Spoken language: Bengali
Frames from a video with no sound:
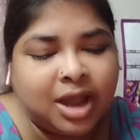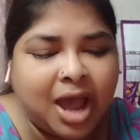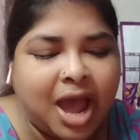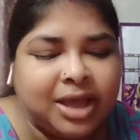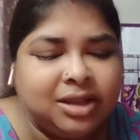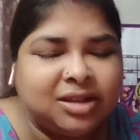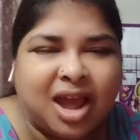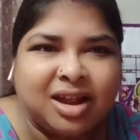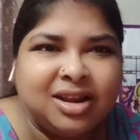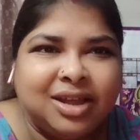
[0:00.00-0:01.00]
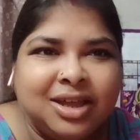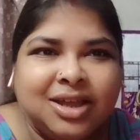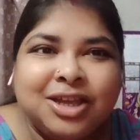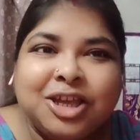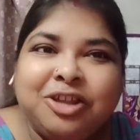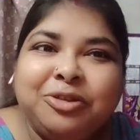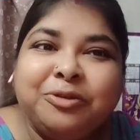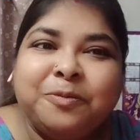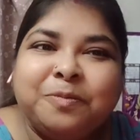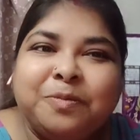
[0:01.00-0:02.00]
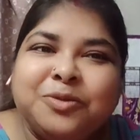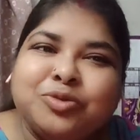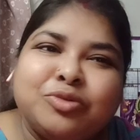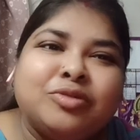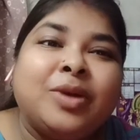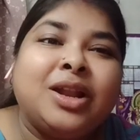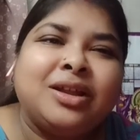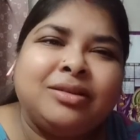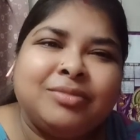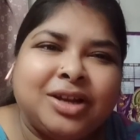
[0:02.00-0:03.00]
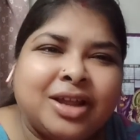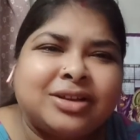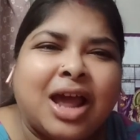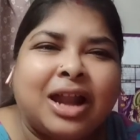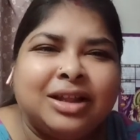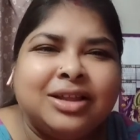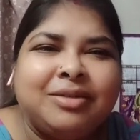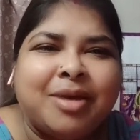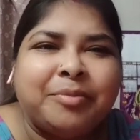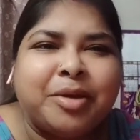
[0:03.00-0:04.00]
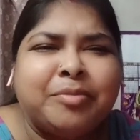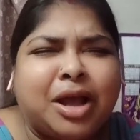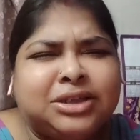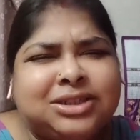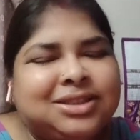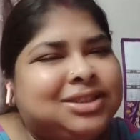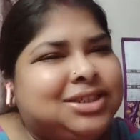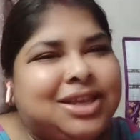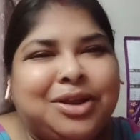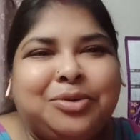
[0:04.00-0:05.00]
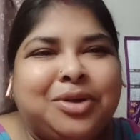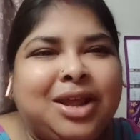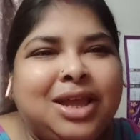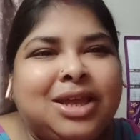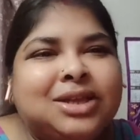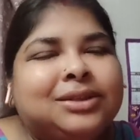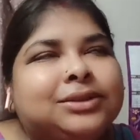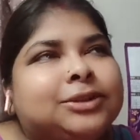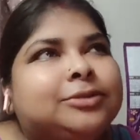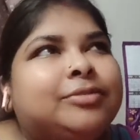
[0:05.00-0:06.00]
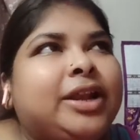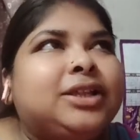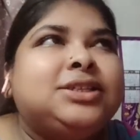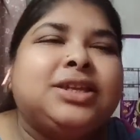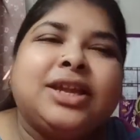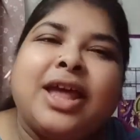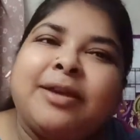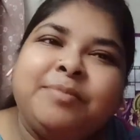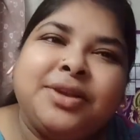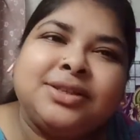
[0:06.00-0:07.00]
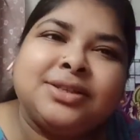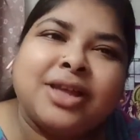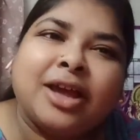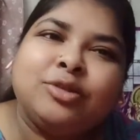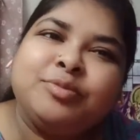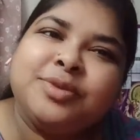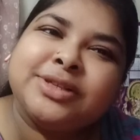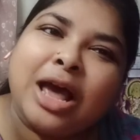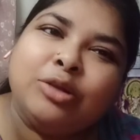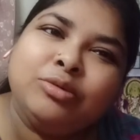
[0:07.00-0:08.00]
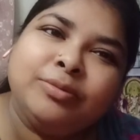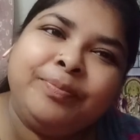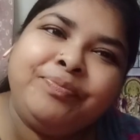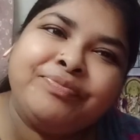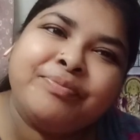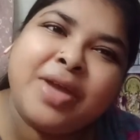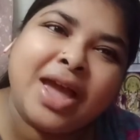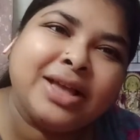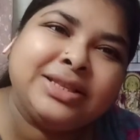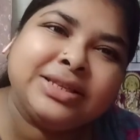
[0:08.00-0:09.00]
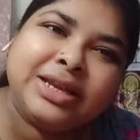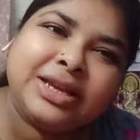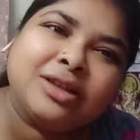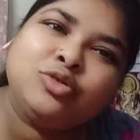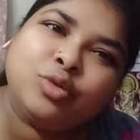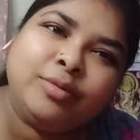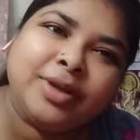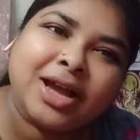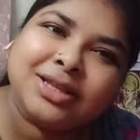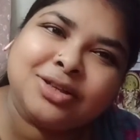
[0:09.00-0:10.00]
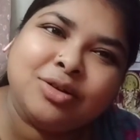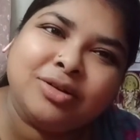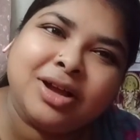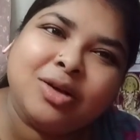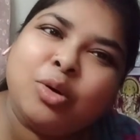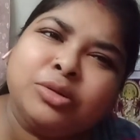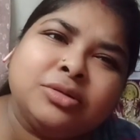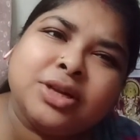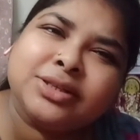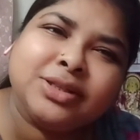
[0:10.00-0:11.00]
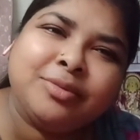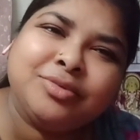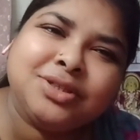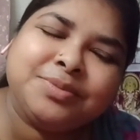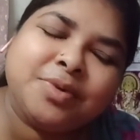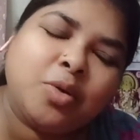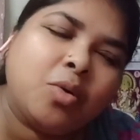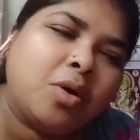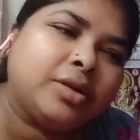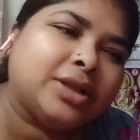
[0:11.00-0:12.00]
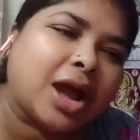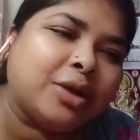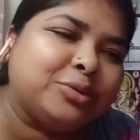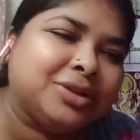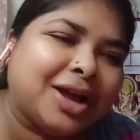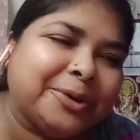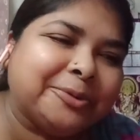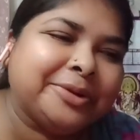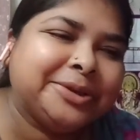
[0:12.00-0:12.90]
খাই থাকলে কিন্তু ছোটবেলায় মানে একটা আলাদাই ব্যাপার বাসি চিকেন হলে মানে চিকেন এক পিস এক দু পিস আলু পেঁয়াজ এটা চলবে কাঁচা লঙ্কা গন্ধরাজ লেবু চিপে ও দারুণ দারুণ